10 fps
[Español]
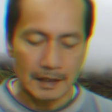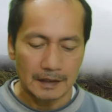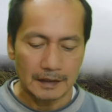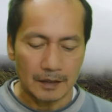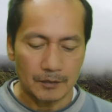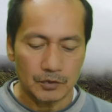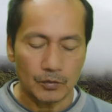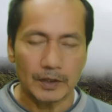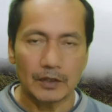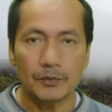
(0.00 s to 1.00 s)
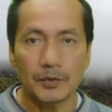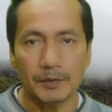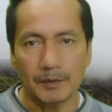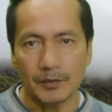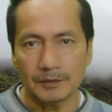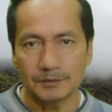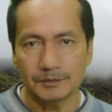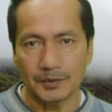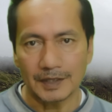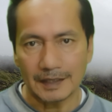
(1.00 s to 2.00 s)
Tengan mucho cuidado por favor,
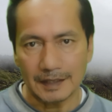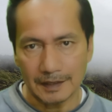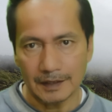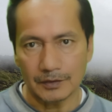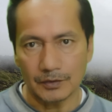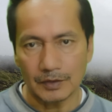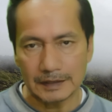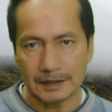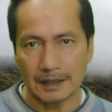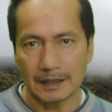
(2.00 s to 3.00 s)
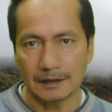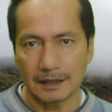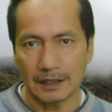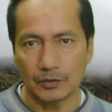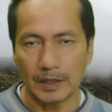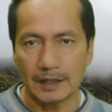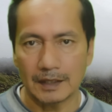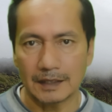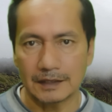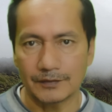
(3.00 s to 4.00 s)
porque aquí dentro está la
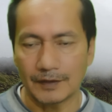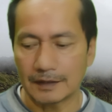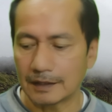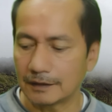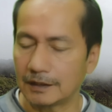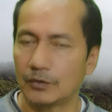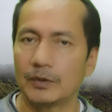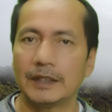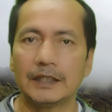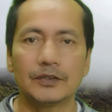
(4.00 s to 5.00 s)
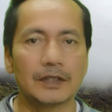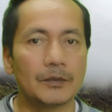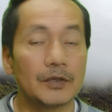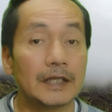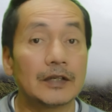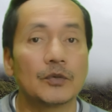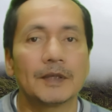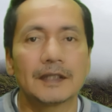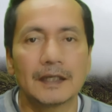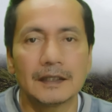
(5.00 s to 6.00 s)
tuerca que hace falta. En un inicio debo de
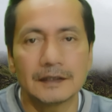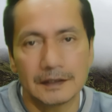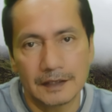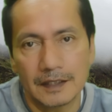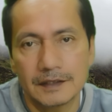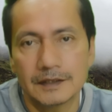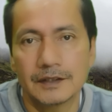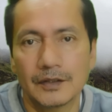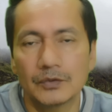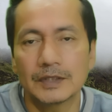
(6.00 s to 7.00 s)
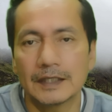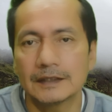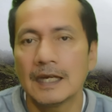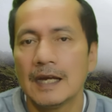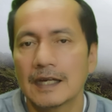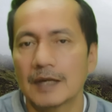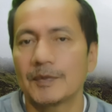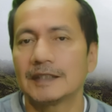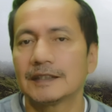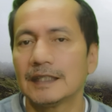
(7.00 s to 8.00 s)
comentarles y serles sincero a ustedes que
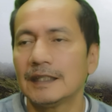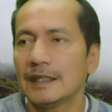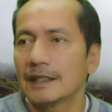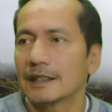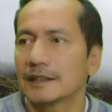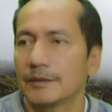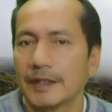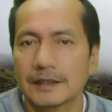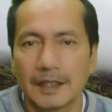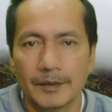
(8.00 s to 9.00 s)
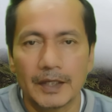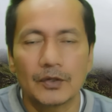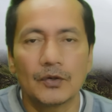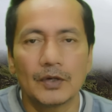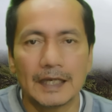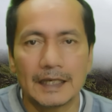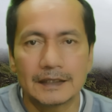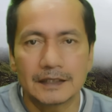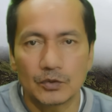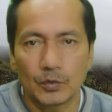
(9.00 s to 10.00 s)
pensé que se había extraviado
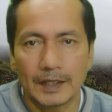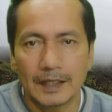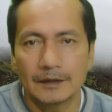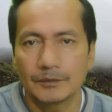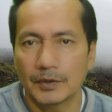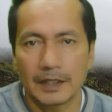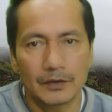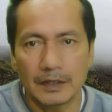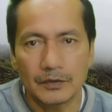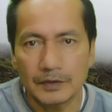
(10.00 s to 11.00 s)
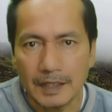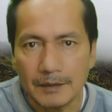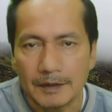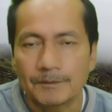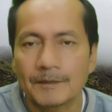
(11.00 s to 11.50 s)
esa tuerca, porque no la encontraba.